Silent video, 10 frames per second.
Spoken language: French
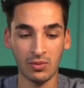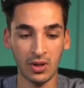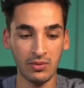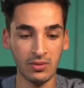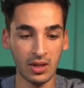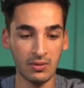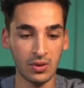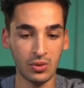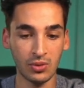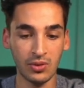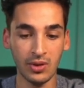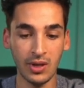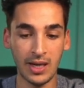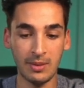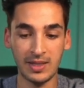on l'a vu, hein, la voiture Google,
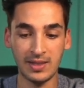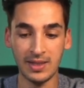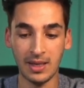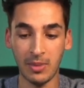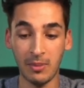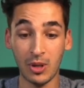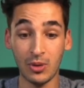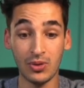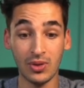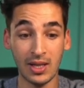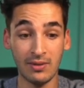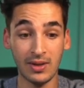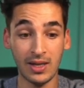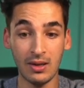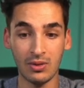elle est passée il y a pas mal de temps, en
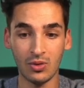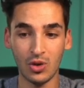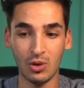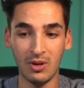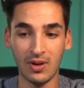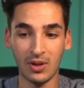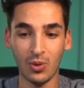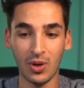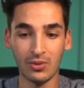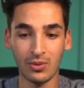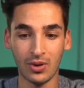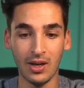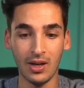avril 2023. Donc euh,